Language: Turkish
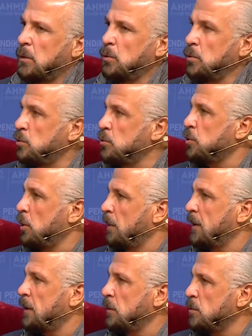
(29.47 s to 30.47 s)
300
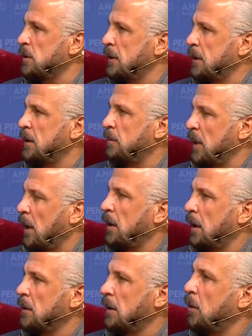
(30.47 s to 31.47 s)
kilometrenin üzerindeki bir
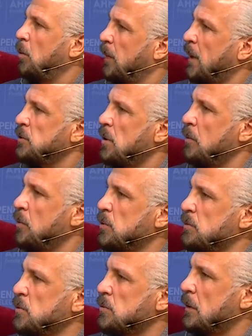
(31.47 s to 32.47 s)
alanda operasyon
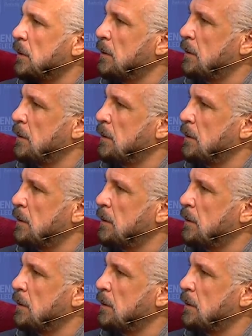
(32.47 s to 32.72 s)
yapıyoruz biz şu anda.